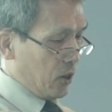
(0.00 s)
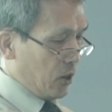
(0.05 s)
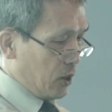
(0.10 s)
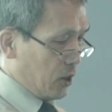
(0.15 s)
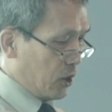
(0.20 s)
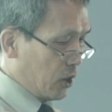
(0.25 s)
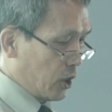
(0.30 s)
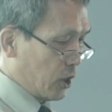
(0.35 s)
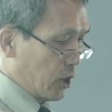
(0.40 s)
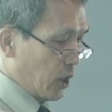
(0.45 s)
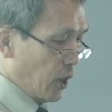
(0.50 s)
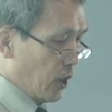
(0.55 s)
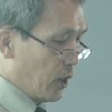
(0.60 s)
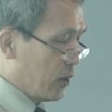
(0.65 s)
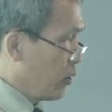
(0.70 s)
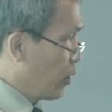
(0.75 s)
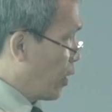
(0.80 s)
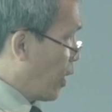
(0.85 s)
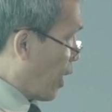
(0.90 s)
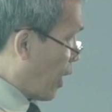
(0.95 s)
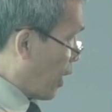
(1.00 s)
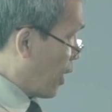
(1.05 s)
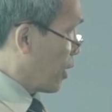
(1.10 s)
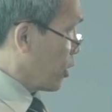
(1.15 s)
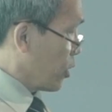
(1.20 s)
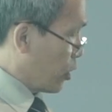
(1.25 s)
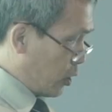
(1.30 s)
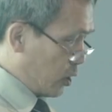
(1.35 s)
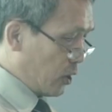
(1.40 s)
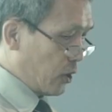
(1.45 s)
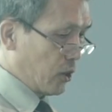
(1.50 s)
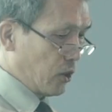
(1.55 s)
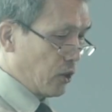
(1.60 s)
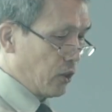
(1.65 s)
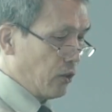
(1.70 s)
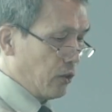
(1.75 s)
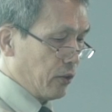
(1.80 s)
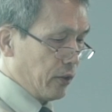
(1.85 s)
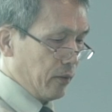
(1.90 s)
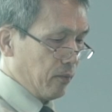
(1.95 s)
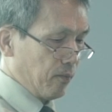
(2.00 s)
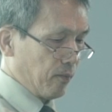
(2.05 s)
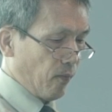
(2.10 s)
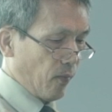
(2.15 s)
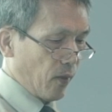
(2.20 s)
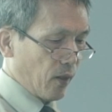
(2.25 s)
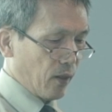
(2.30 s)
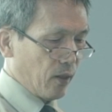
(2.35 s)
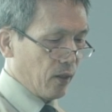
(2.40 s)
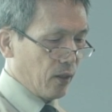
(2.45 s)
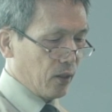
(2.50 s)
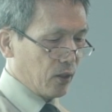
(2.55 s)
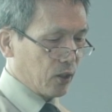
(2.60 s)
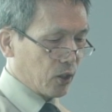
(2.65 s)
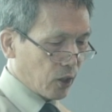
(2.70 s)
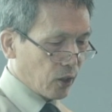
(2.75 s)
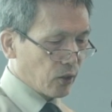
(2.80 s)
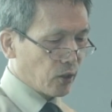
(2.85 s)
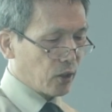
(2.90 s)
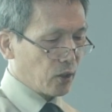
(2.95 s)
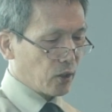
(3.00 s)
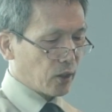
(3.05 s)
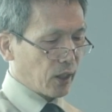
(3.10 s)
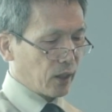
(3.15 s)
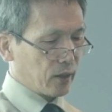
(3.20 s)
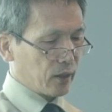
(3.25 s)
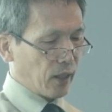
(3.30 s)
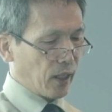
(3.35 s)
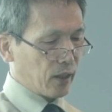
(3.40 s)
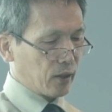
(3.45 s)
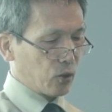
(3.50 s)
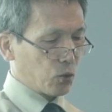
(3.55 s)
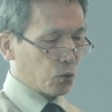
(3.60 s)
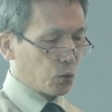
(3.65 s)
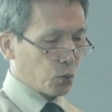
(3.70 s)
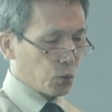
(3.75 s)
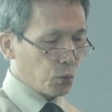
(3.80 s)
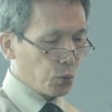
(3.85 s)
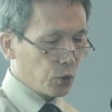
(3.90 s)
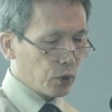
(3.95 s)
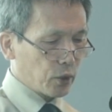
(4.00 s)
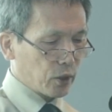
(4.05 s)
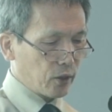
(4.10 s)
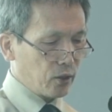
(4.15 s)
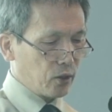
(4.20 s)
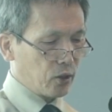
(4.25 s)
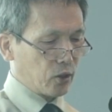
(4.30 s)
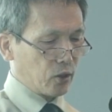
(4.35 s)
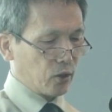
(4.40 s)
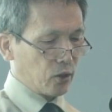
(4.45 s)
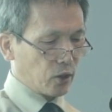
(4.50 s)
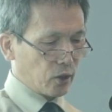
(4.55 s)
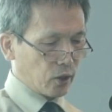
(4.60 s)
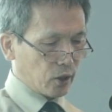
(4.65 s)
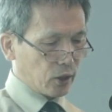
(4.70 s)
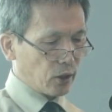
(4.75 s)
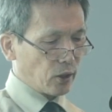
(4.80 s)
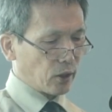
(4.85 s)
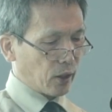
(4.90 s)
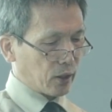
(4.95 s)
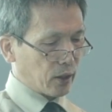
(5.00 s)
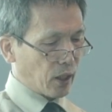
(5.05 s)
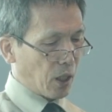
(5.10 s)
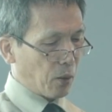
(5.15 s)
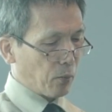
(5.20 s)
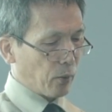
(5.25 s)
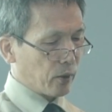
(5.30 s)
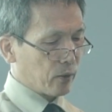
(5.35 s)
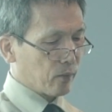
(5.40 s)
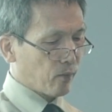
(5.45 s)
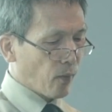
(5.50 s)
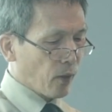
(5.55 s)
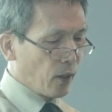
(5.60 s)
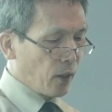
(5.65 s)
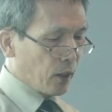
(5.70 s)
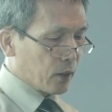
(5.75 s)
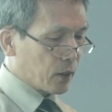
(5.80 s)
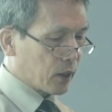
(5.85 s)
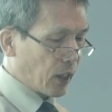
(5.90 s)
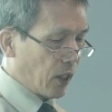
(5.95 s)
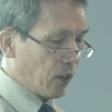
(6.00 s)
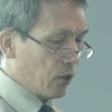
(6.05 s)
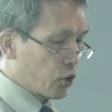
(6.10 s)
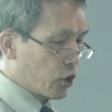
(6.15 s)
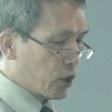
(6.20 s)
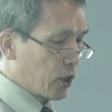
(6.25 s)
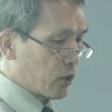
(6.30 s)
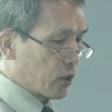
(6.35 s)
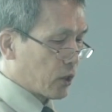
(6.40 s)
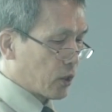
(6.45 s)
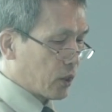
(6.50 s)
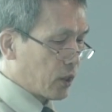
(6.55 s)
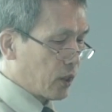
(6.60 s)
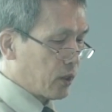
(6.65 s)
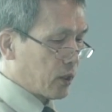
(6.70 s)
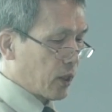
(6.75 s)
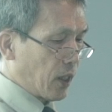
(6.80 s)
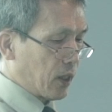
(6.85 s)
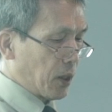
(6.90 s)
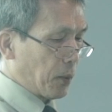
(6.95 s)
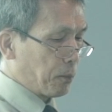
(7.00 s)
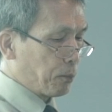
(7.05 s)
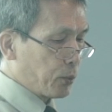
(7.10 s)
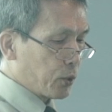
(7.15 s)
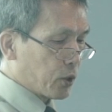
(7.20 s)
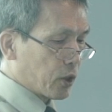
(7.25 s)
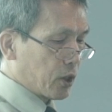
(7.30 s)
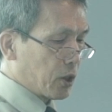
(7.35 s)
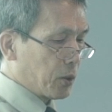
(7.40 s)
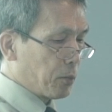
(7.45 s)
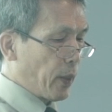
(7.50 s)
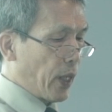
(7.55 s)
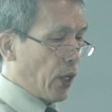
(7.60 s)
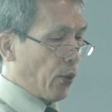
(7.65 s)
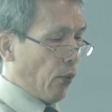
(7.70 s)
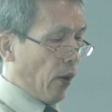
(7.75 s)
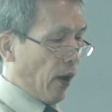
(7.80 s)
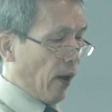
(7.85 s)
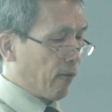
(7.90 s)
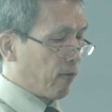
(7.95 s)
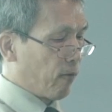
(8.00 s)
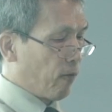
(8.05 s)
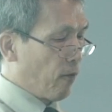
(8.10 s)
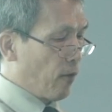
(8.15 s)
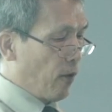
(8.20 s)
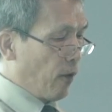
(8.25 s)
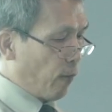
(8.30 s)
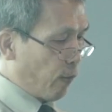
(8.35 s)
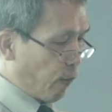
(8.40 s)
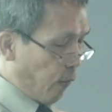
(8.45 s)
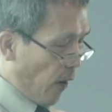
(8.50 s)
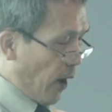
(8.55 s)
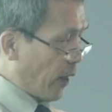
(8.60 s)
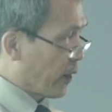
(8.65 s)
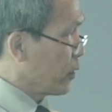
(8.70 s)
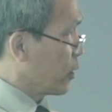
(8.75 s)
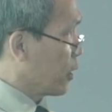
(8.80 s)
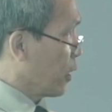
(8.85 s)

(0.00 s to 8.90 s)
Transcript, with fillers: 神爱世人，甚至将他的独生子赐给他们。叫一切信他的，不至灭亡，反